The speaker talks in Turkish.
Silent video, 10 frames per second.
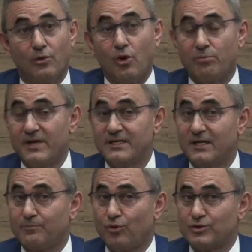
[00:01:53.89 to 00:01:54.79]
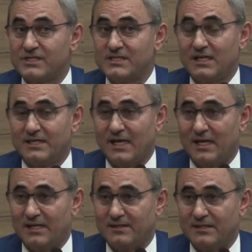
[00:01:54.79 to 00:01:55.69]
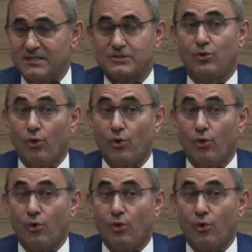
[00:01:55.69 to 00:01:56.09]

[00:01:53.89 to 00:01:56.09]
Ok Meydanı projesiyle değerlendireceğiz.